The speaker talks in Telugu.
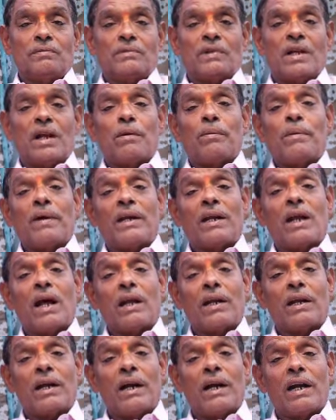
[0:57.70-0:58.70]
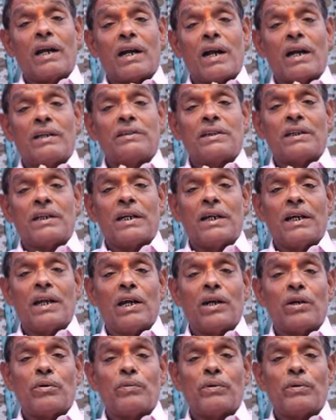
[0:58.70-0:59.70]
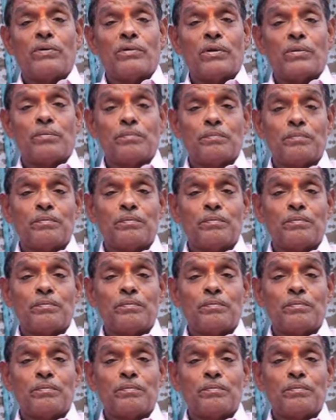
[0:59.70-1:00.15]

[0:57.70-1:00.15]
నలభై నాలుగేళ్ల రాజకీయ అనుభవం